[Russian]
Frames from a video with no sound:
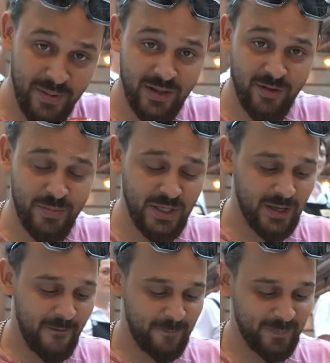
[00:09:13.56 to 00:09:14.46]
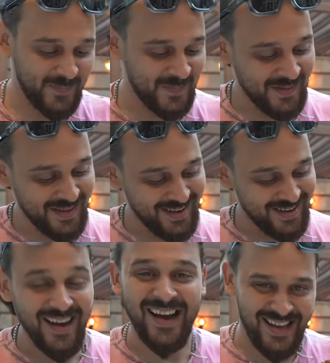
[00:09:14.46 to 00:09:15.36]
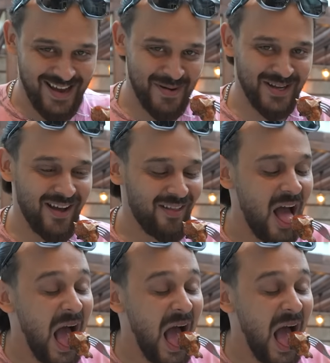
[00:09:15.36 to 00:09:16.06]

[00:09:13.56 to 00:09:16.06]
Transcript: приятного аппетита, а я погнал.